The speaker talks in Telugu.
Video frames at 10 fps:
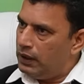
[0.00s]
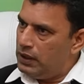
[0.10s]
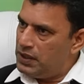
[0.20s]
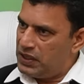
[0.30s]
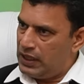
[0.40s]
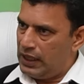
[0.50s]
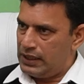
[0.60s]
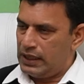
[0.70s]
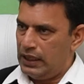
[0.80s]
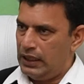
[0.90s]
ఈ
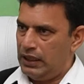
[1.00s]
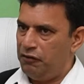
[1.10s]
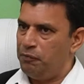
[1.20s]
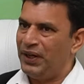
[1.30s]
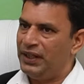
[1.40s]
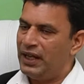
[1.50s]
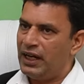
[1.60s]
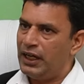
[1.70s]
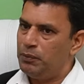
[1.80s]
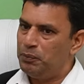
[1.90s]
షేర్స్ అనేటివి
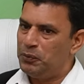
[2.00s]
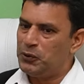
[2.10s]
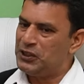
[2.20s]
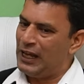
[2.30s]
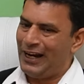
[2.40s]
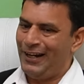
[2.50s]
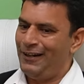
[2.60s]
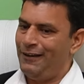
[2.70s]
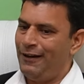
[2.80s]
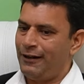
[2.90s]
బదలాయింపు
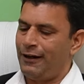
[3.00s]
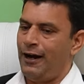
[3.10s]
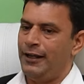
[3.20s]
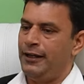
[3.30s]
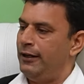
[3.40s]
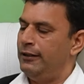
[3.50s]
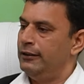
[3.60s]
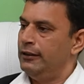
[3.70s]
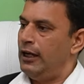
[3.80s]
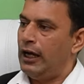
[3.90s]
సరైనదా కాదా
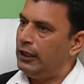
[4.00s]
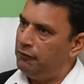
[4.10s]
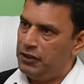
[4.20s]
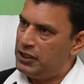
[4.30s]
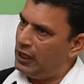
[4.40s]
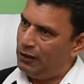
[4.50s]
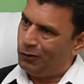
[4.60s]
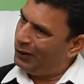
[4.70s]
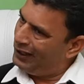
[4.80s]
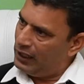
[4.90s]
Hmm. అనే విషయాన్ని
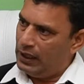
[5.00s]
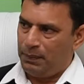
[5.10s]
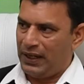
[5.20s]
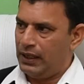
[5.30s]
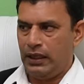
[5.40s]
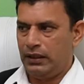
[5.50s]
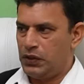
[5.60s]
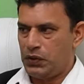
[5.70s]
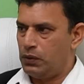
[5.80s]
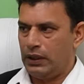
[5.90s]
ఒక్కదాన్నే పరిగణకు
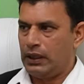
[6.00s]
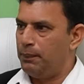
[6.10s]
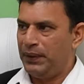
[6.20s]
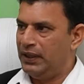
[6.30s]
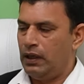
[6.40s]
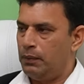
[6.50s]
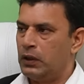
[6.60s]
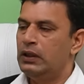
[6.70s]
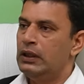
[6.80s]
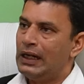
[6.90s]
తీసుకుంటుంది కంపెనీ
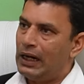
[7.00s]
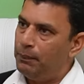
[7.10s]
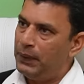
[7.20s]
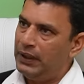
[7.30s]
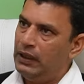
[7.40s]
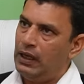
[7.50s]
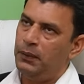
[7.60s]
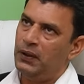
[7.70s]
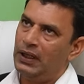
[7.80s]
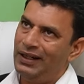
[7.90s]
లాబోర్డ్ కంపెనీ
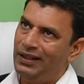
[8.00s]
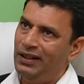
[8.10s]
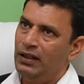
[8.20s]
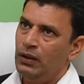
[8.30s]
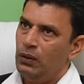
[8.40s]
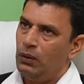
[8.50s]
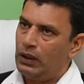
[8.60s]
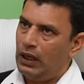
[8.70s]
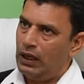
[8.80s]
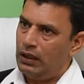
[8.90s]
లాబోర్డ్ అనేది ఒక